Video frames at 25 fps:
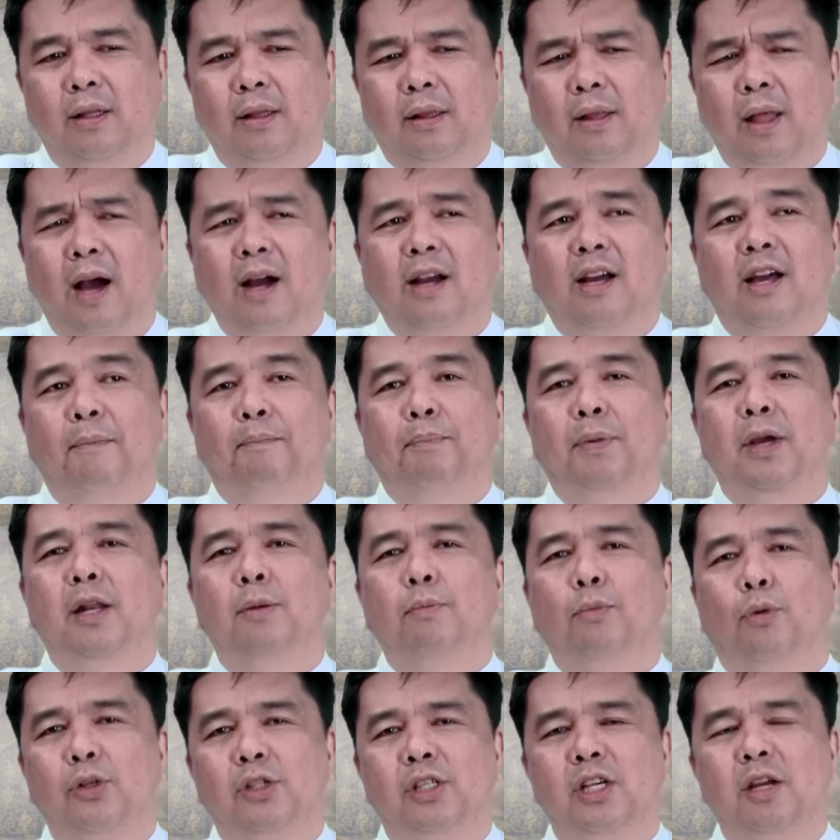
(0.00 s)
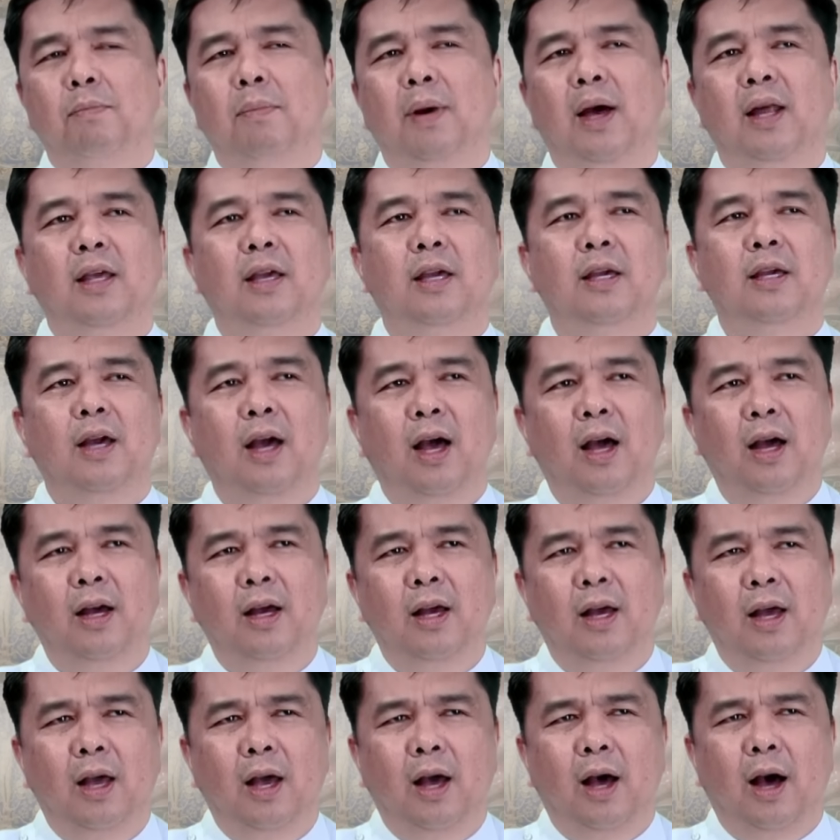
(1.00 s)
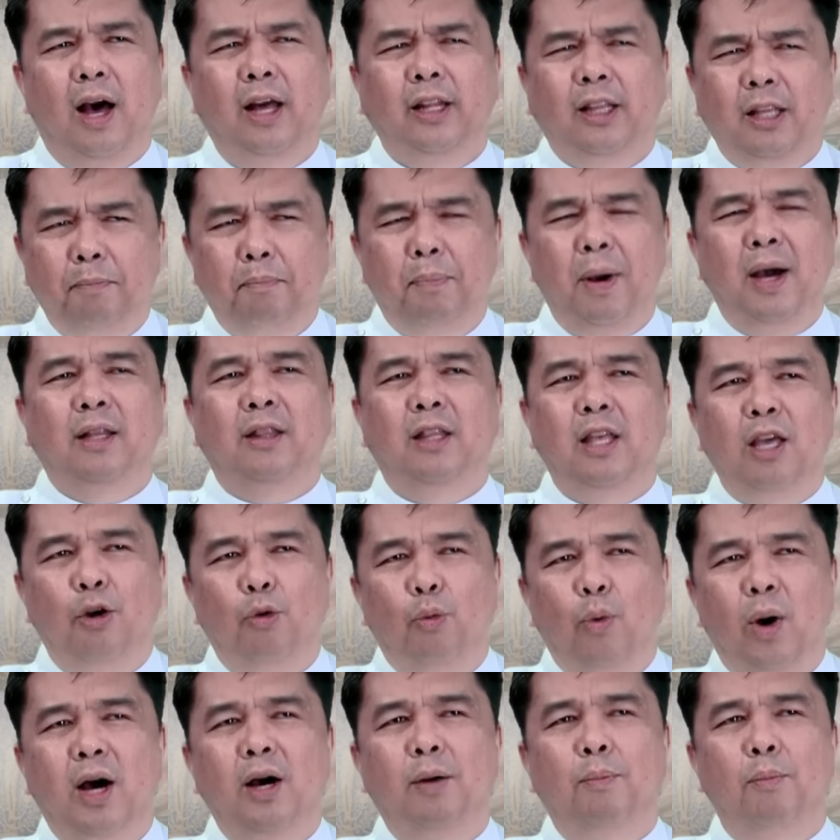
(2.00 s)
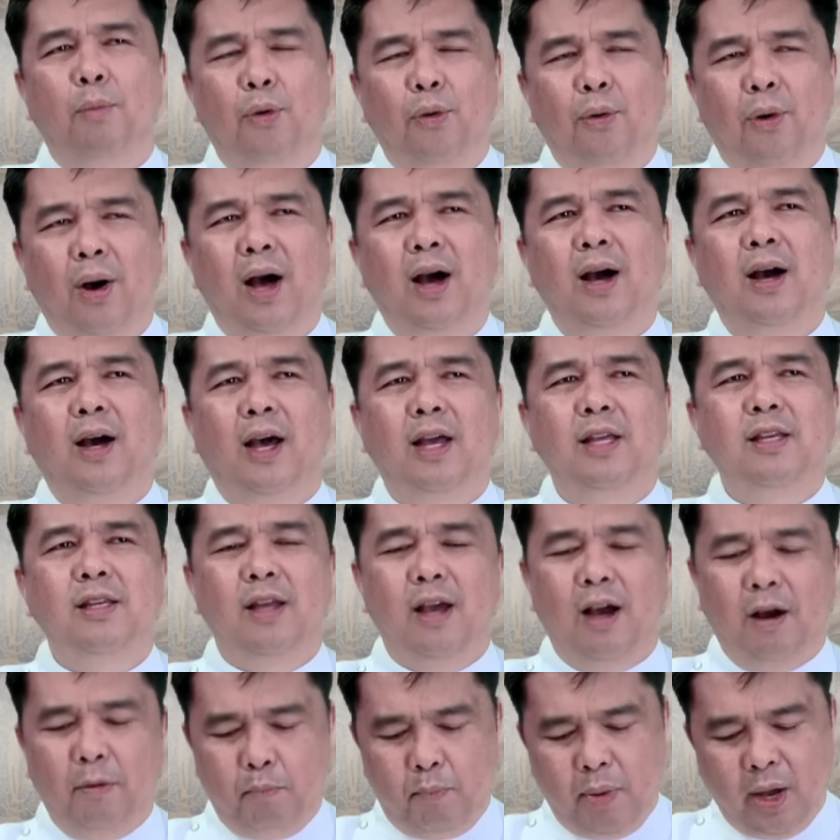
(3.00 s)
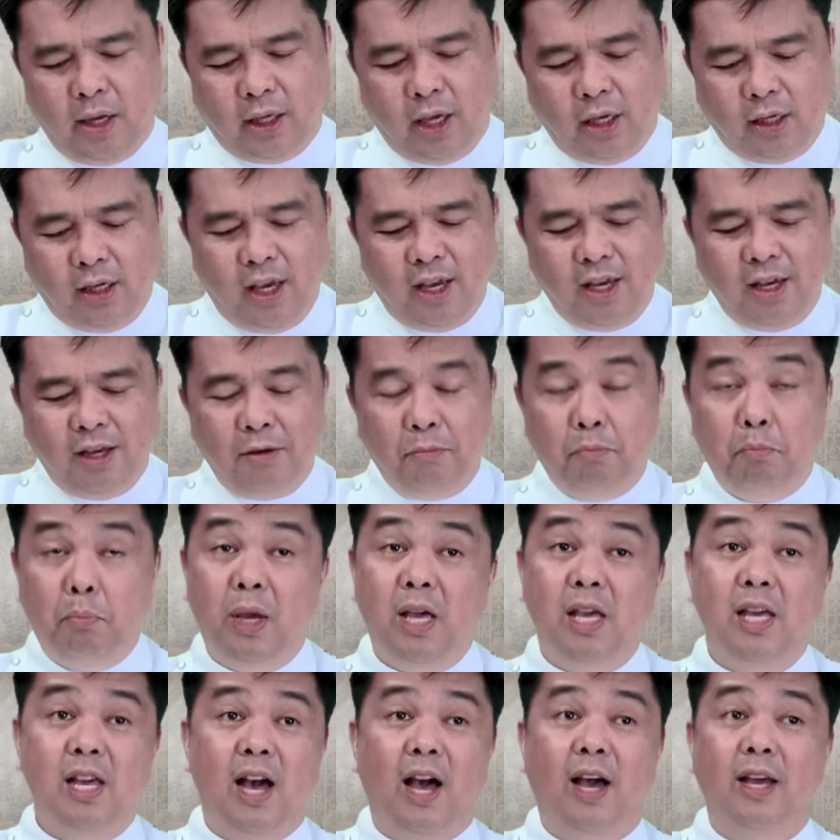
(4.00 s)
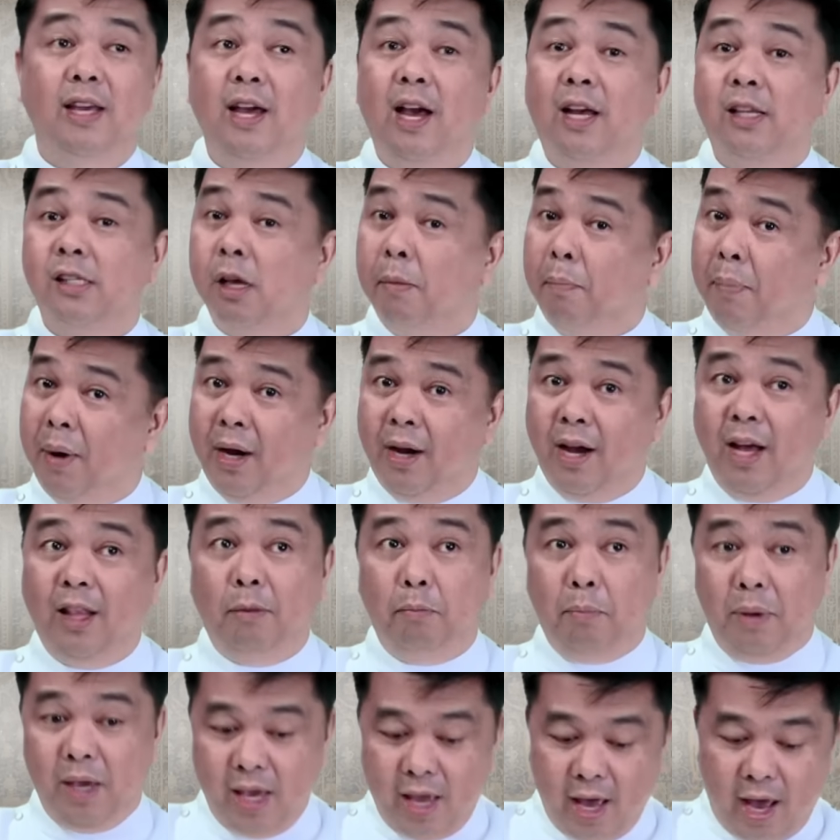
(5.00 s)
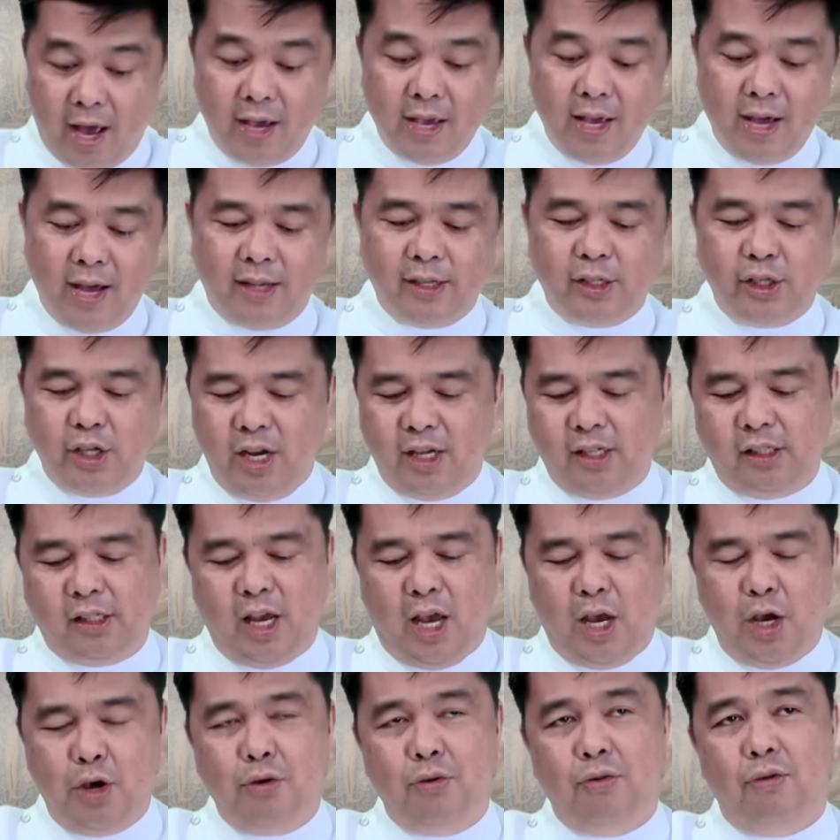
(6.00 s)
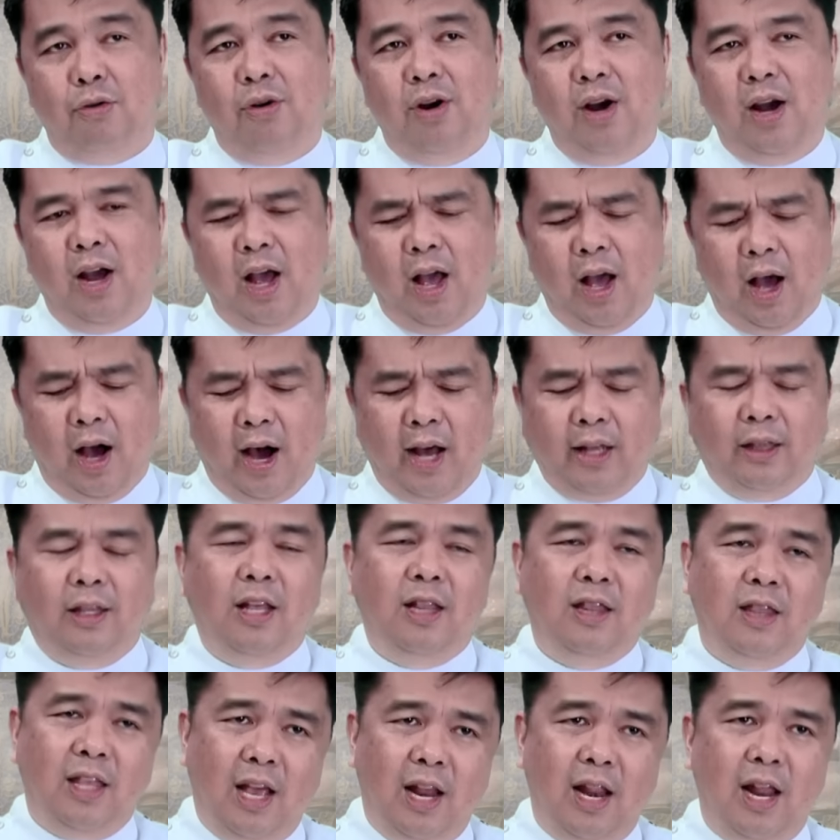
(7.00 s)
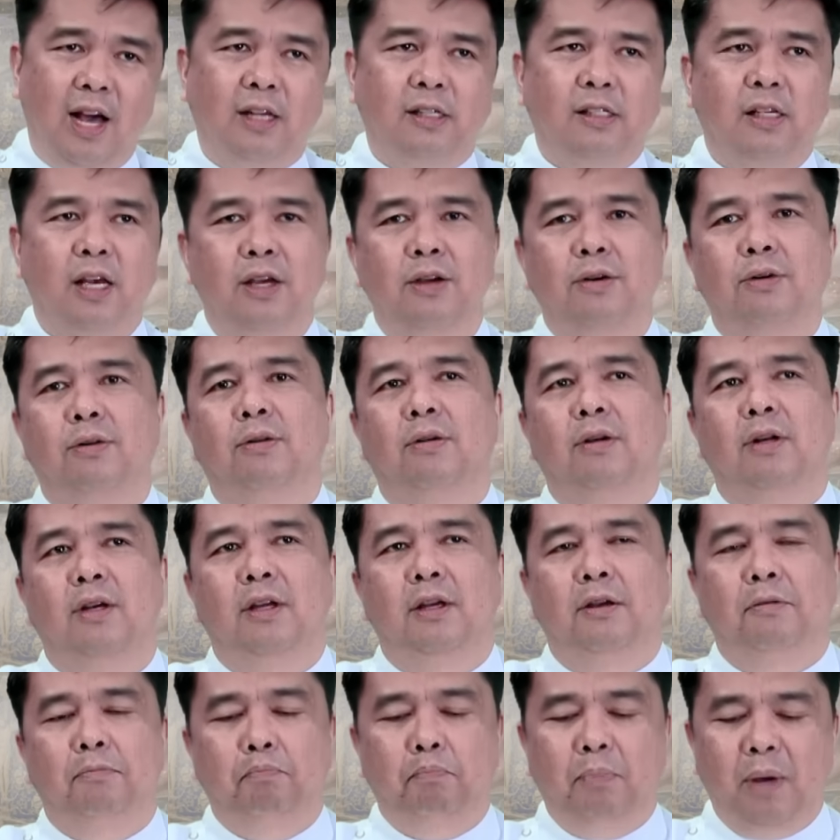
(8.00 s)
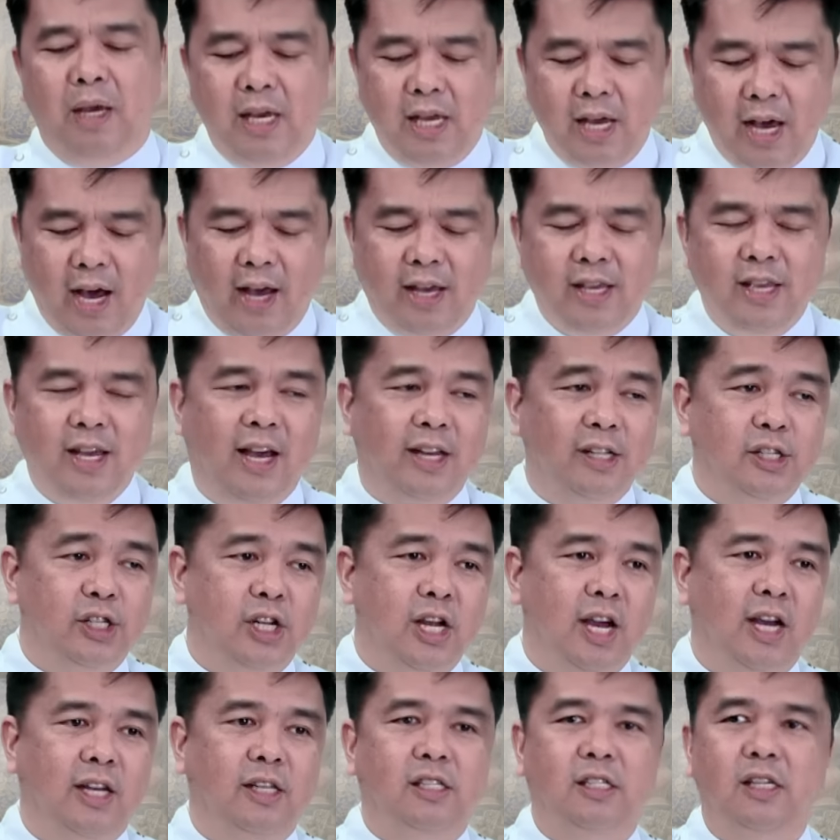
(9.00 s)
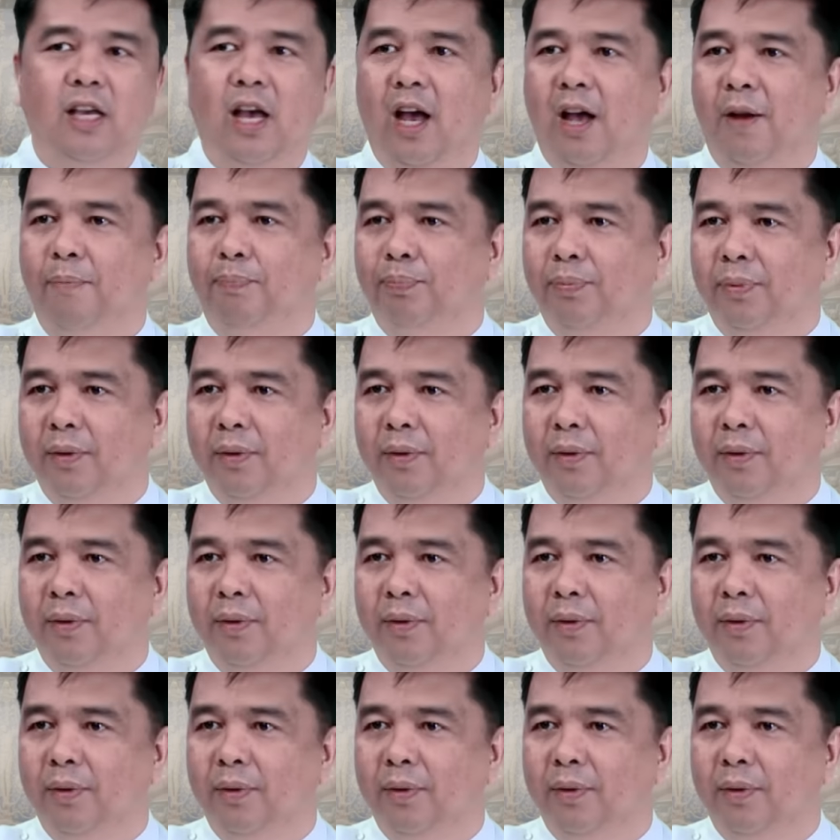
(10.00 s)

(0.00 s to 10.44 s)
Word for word: tanggapin mo si Maria at ipagdiwang mo ang kanyang pagiging biyaya sapagkat biyaya siya sa iyo at hindi lang sa iyo. Biyaya siya sa